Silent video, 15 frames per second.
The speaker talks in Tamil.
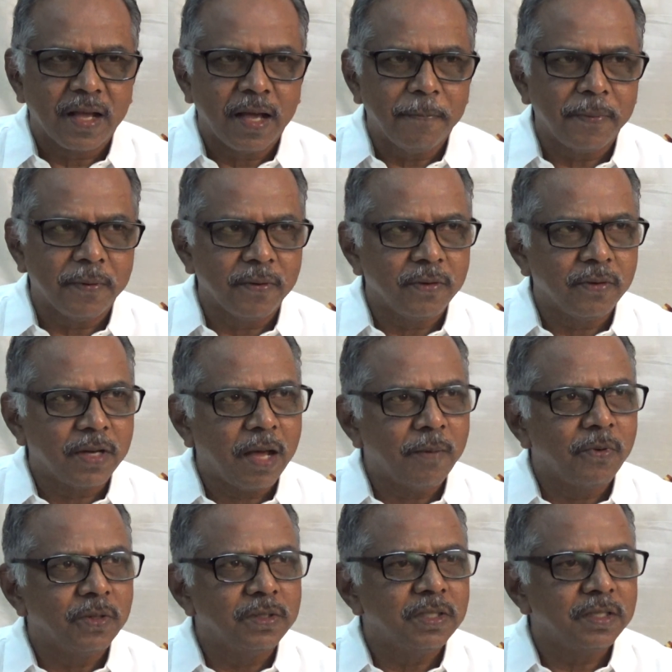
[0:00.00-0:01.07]
அப்போது
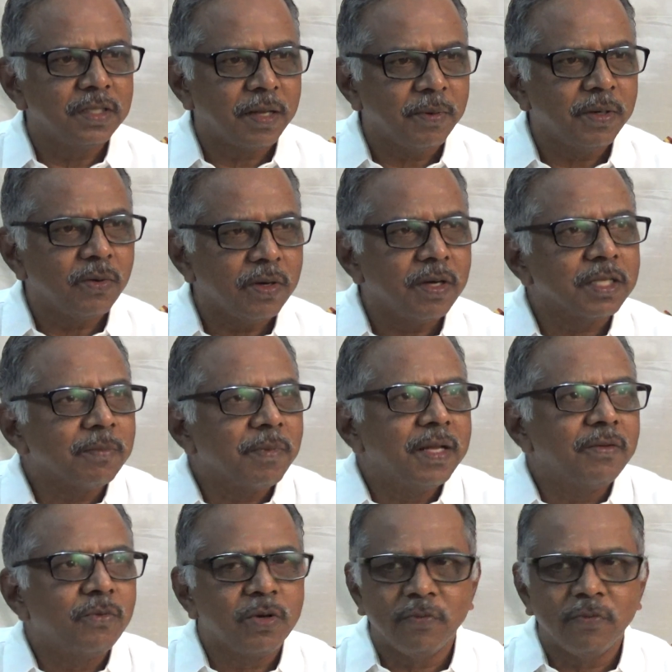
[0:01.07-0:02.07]
நாம் வந்து நமக்கும் அது மாதிரி